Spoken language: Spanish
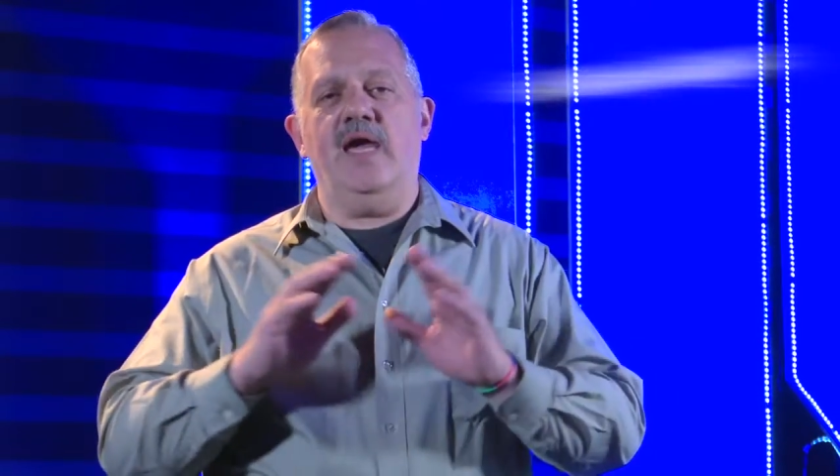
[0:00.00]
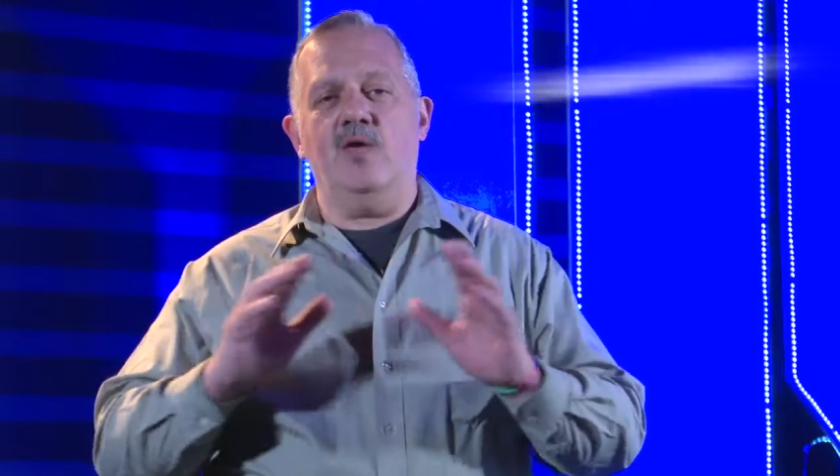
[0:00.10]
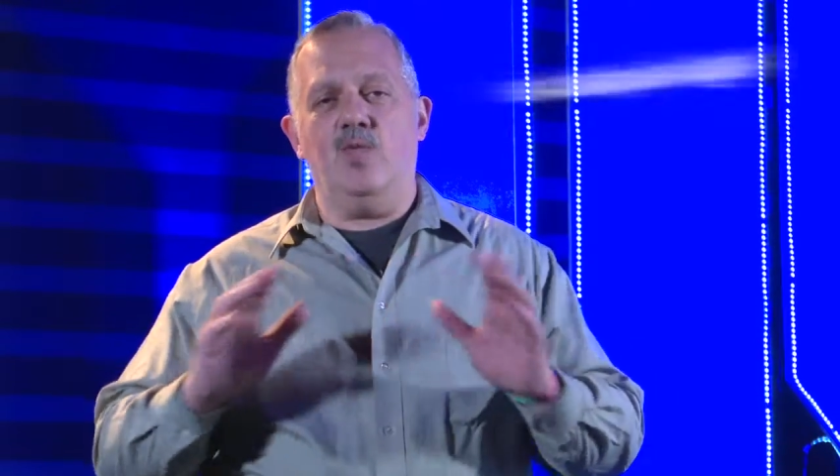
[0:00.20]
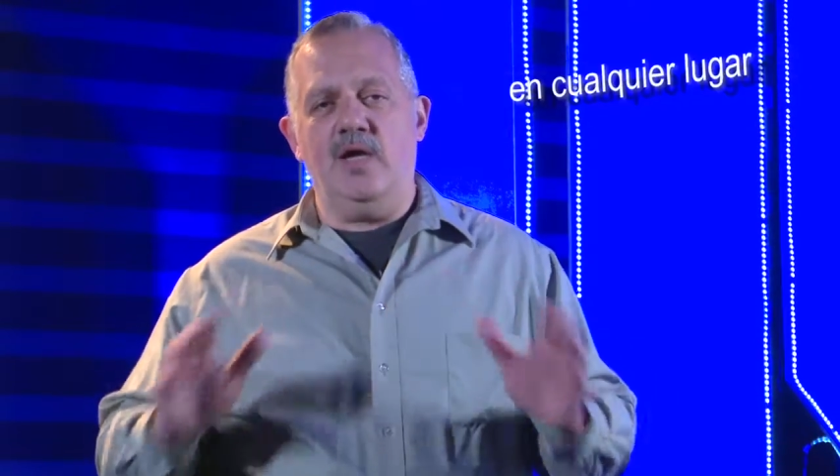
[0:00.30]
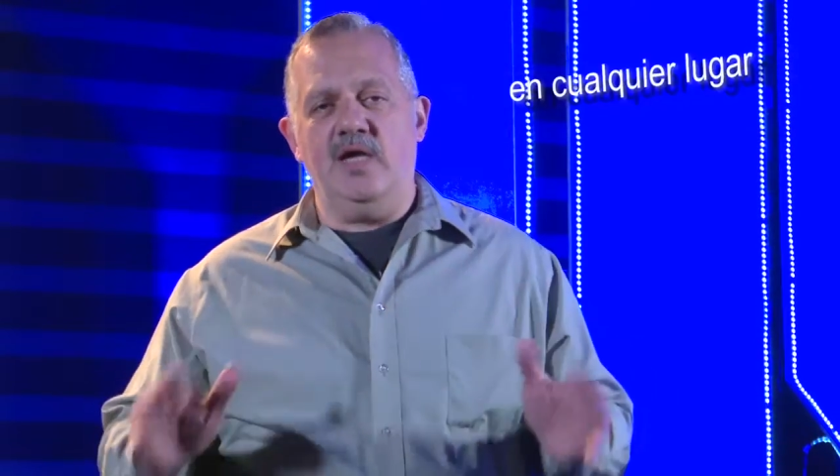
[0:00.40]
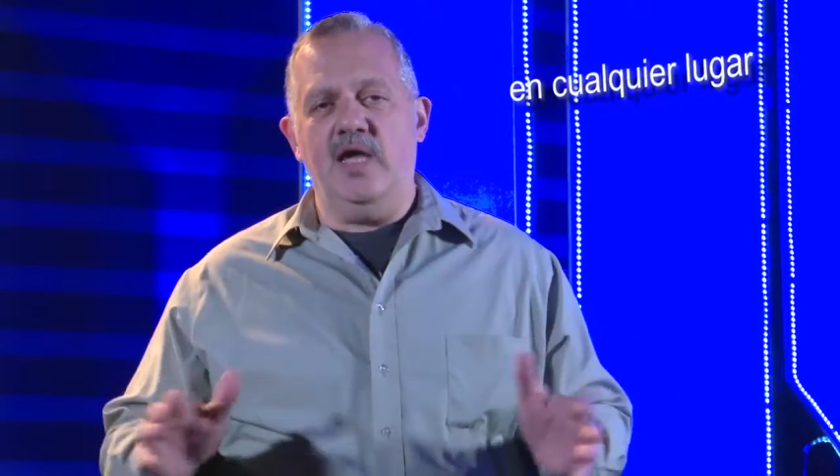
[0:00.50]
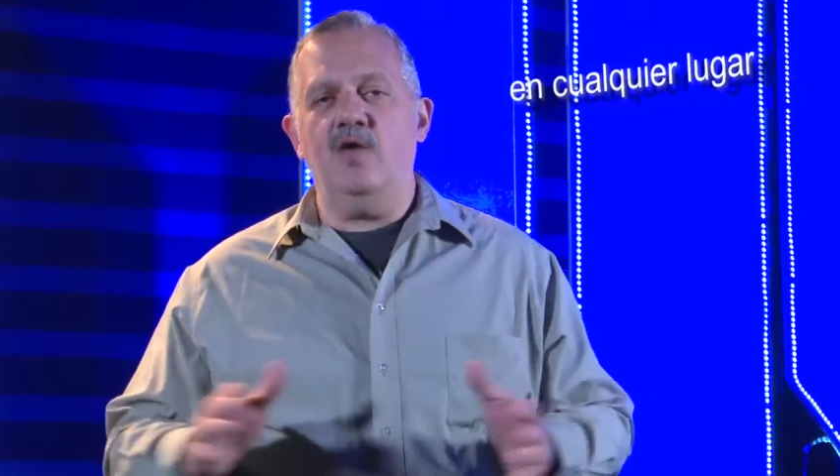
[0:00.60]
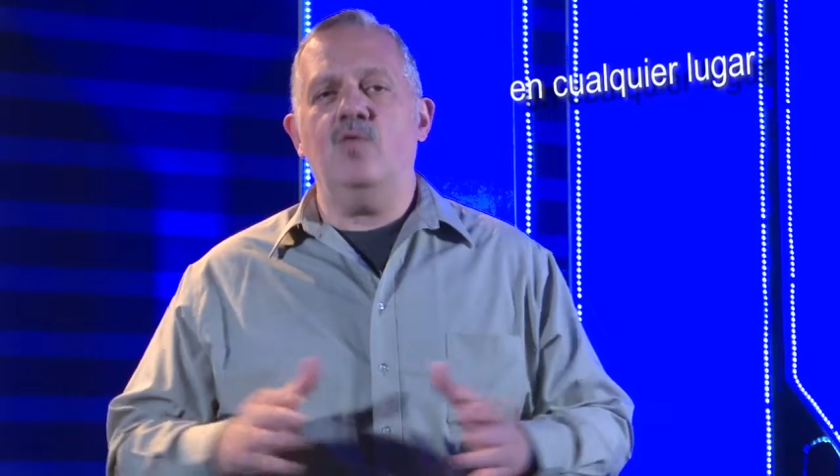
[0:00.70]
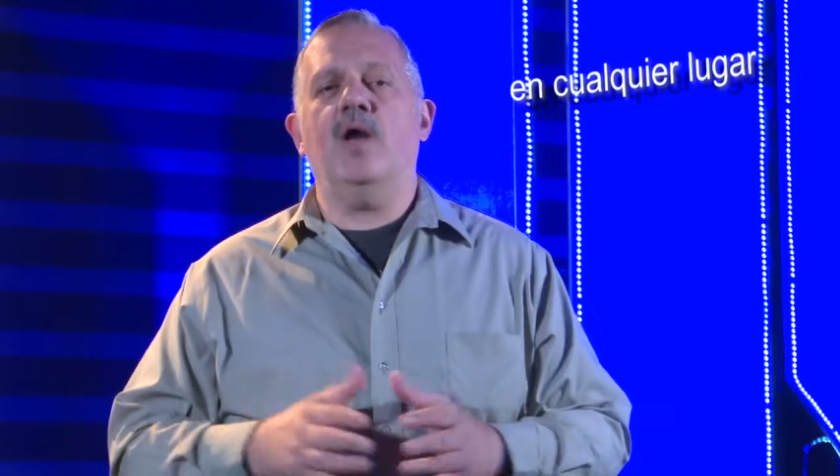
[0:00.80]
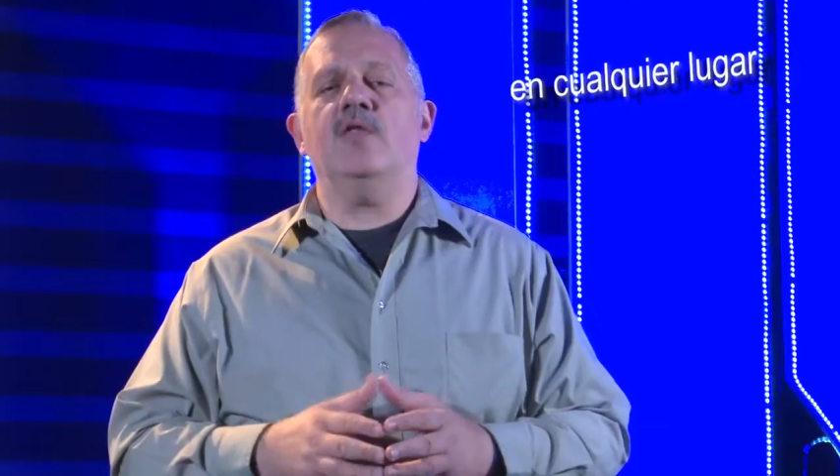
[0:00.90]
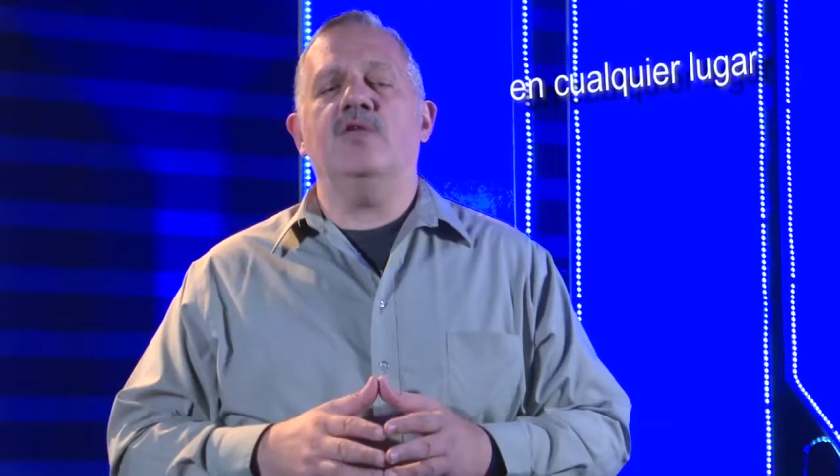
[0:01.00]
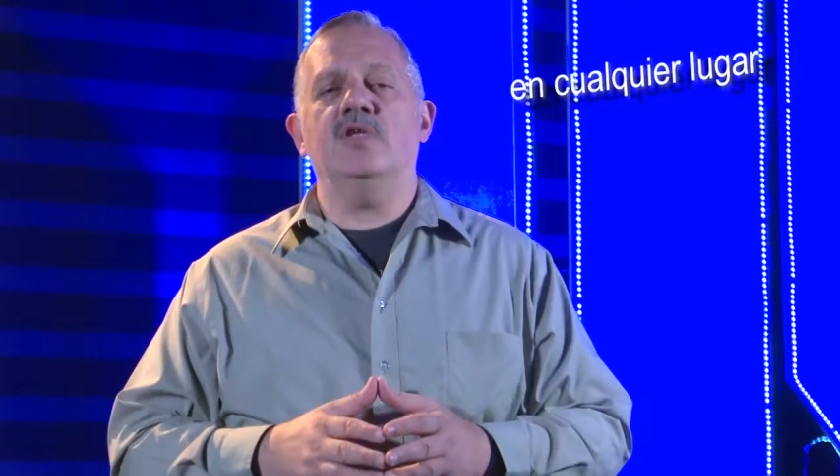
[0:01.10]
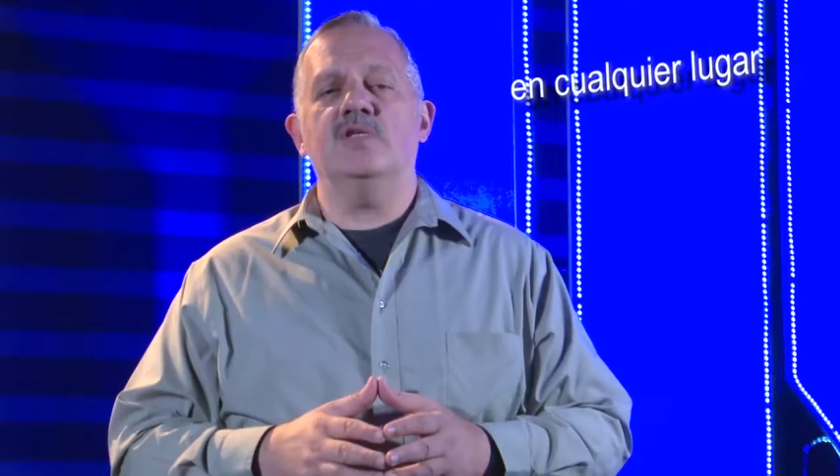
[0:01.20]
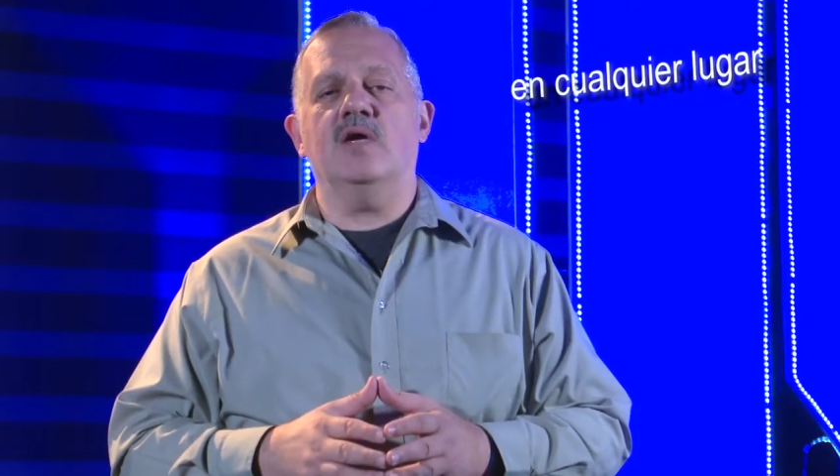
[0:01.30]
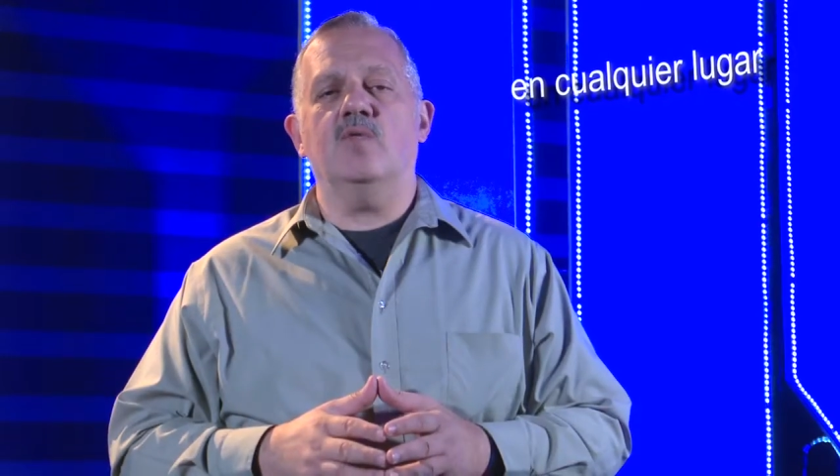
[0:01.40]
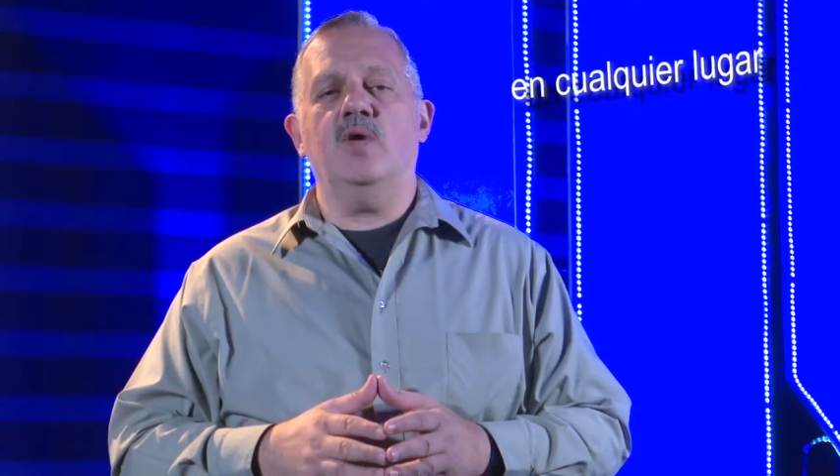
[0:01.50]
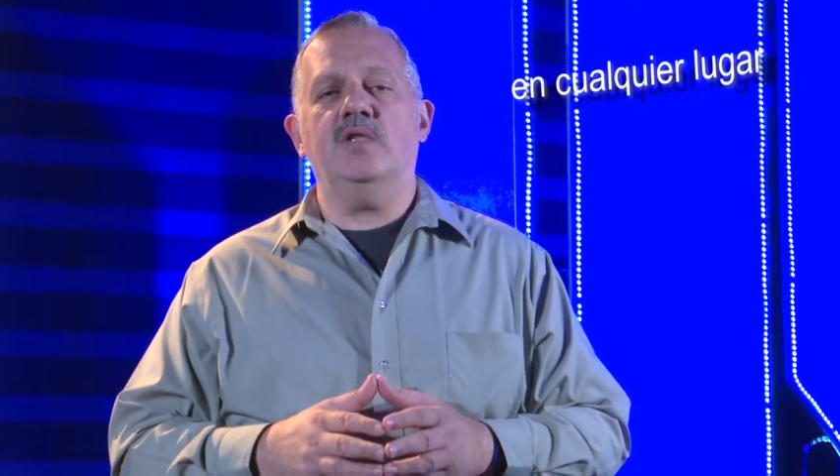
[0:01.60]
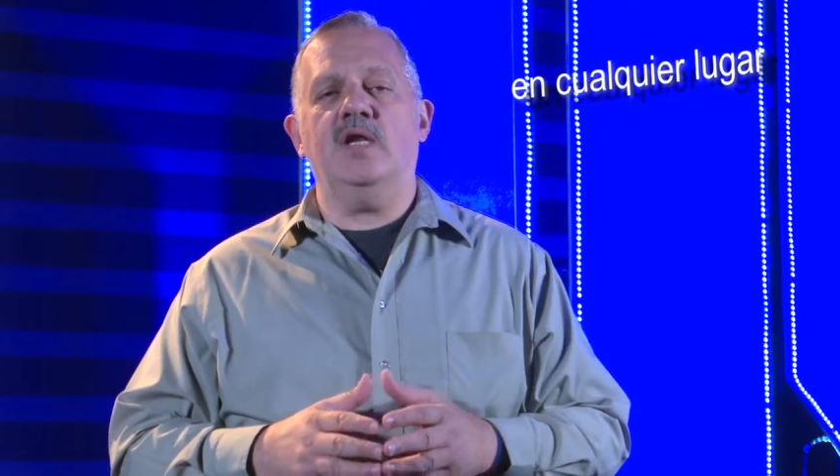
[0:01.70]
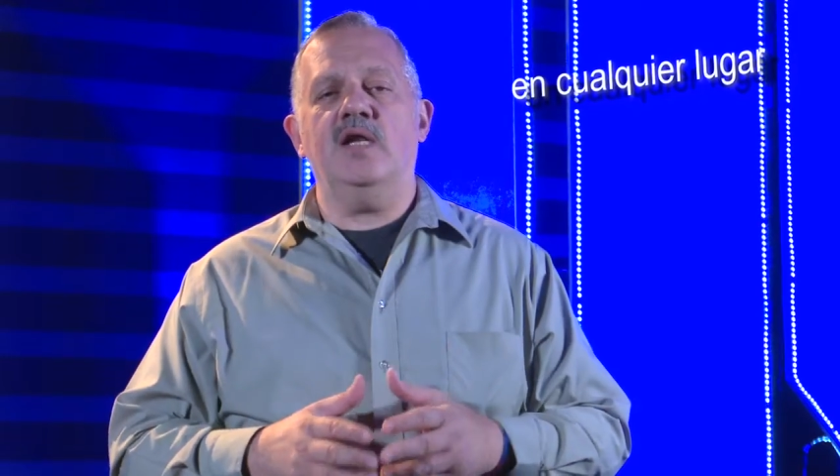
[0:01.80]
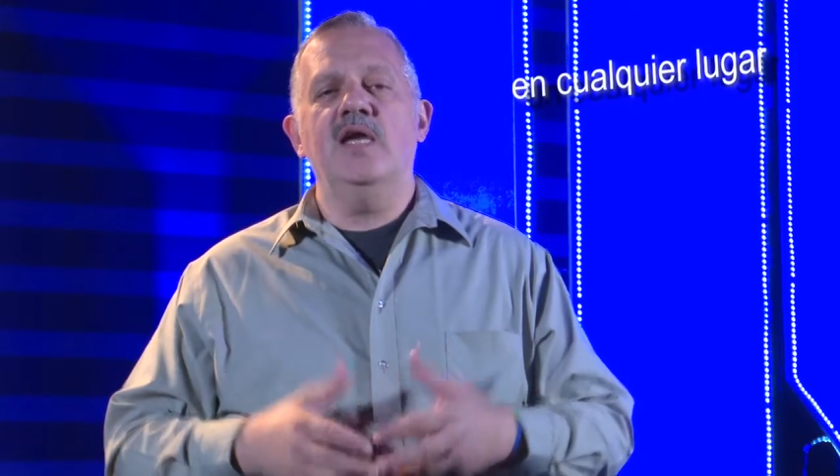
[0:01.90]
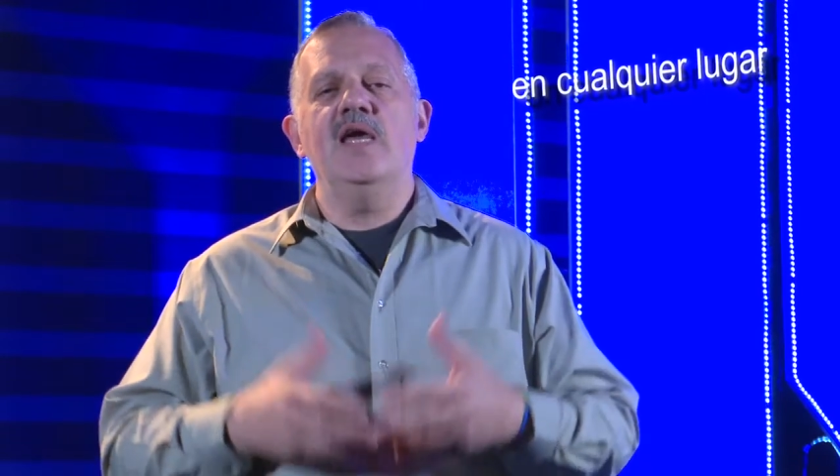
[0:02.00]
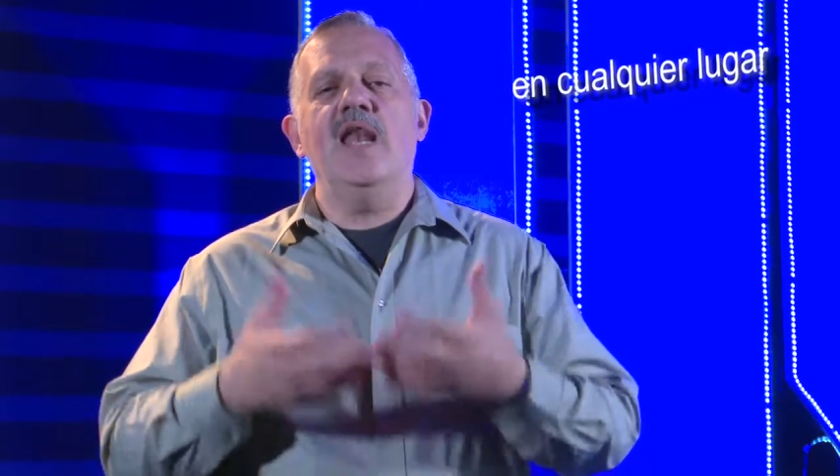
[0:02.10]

en cualquier lugar donde se encuentren,